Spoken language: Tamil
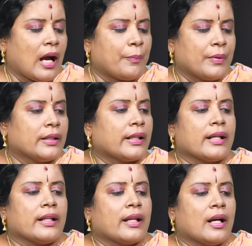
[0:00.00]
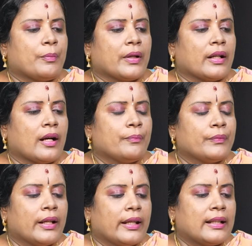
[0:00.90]
அப்படின்னு கேட்டிங்க அப்படின்னா
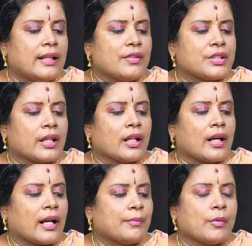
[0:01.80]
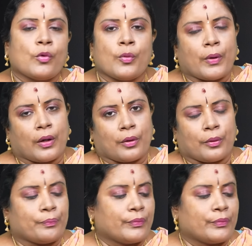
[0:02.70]
எந்த விஷயங்களுக்காக நம்ம மூவ் பண்ணுறோம்